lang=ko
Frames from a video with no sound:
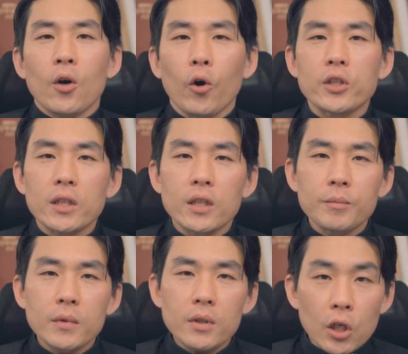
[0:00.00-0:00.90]

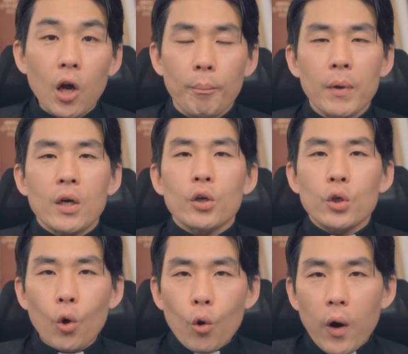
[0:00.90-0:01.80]
어쨌든 그럼
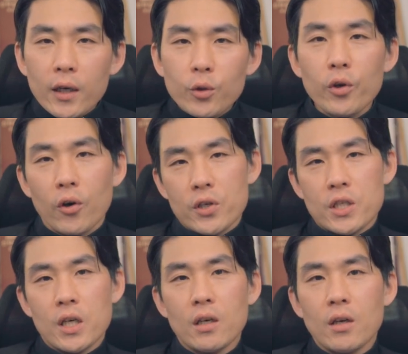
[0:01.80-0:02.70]
교황도
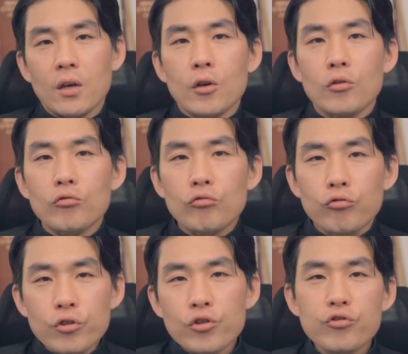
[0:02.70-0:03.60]
역시
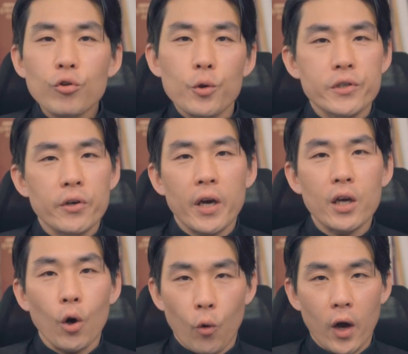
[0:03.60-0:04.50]
군주로서의
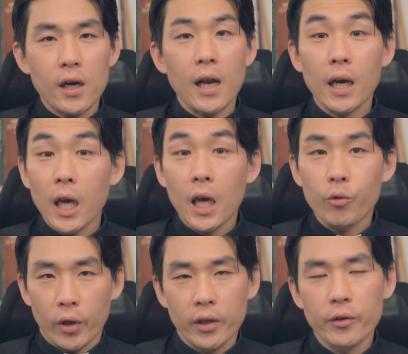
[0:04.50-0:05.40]
역할을 하게
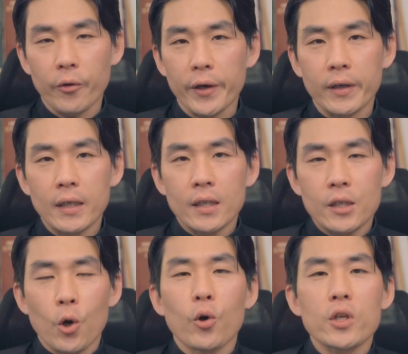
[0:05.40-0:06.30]
되는 거예요.
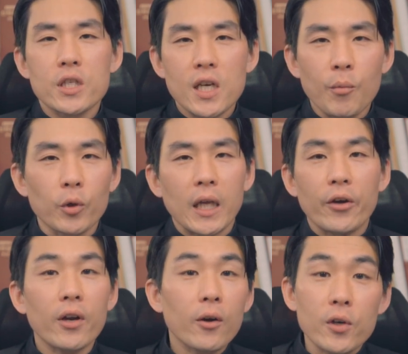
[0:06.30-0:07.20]
정치야 뭐
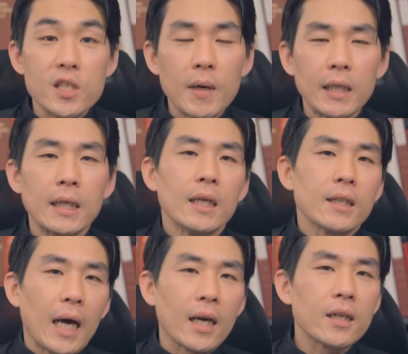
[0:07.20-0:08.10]
당연한 거지만
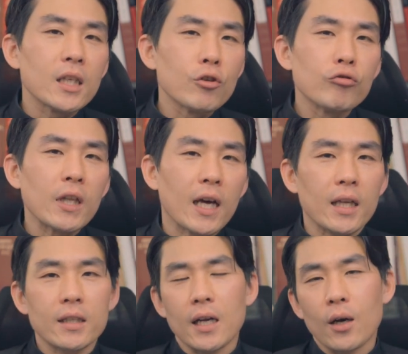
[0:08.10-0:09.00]
다른 이웃
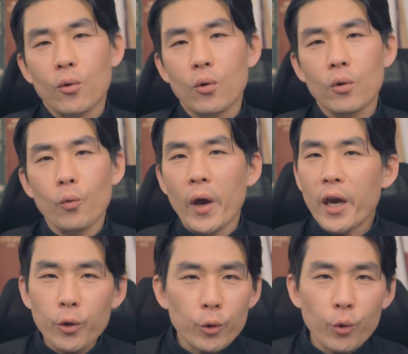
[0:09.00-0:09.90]
나라들하고
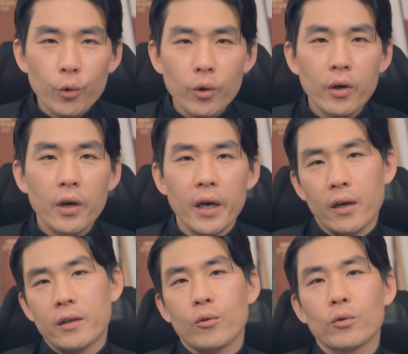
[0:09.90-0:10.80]
외교도
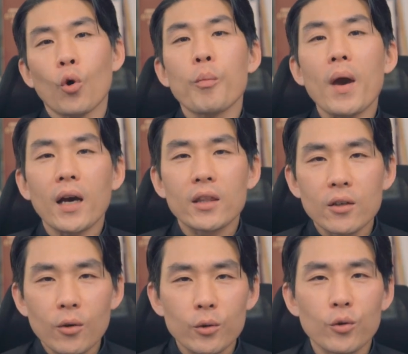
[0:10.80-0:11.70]
해야 되고 동맹
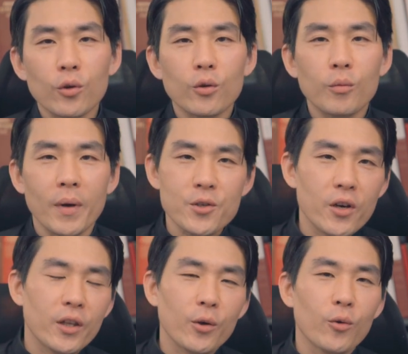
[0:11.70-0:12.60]
같은 것도
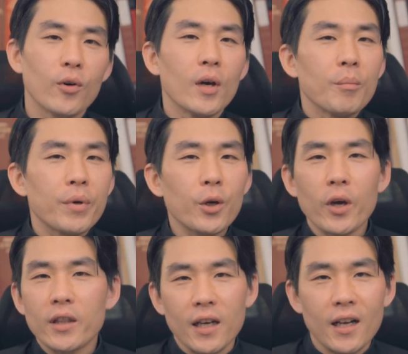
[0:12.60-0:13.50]
맺어야 되고,
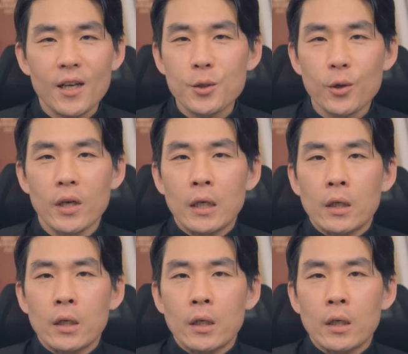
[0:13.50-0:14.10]
필요에 따라서